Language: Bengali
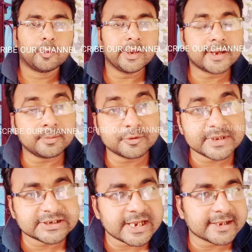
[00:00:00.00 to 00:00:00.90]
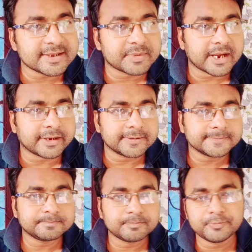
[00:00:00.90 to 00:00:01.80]
ওয়েলকাম টু দিশার এক্সাম গাইড
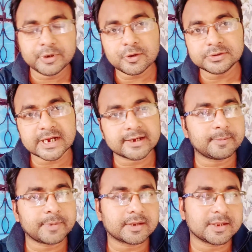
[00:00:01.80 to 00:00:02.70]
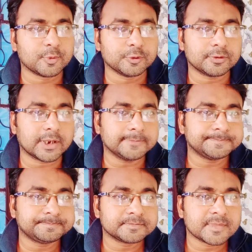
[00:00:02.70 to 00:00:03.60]
প্রিয় চাকরি প্রার্থী বন্ধুরা
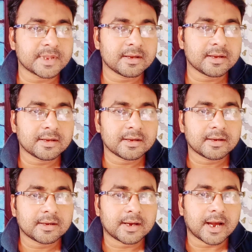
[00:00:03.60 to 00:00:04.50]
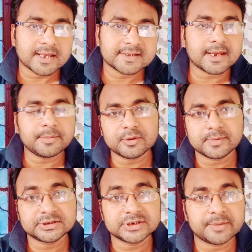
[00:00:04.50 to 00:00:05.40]
আজকে আমি
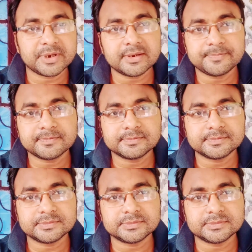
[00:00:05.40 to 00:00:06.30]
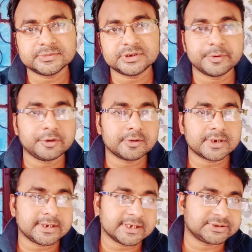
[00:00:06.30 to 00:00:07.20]
তোমাদের সামনে যে
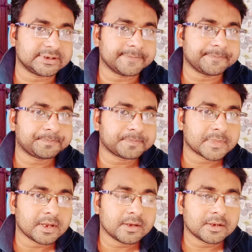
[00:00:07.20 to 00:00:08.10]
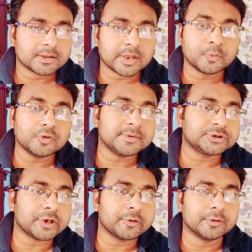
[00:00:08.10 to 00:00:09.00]
ভিডিওটি নিয়ে এসেছি তার মূল
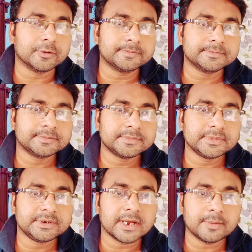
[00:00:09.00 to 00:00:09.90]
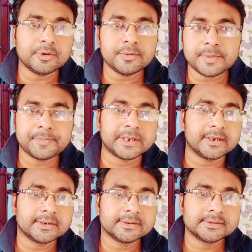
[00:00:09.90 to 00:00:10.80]
বিষয় হলো ডাব্লিউবিপি
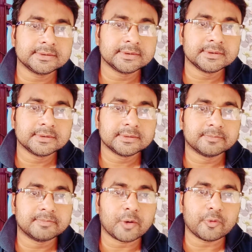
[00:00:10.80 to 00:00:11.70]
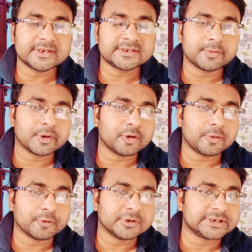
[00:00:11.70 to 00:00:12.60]
বা ওয়েস্ট
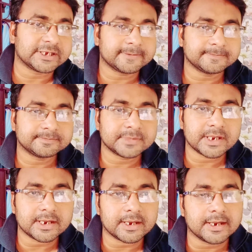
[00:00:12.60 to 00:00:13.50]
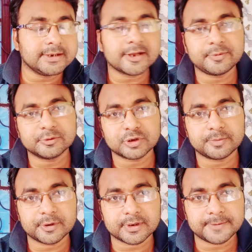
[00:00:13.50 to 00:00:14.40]
বেঙ্গল পুলিশের ইন্টারভিউ
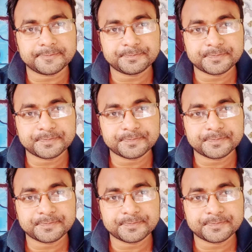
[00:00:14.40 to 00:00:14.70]
সম্পর্কে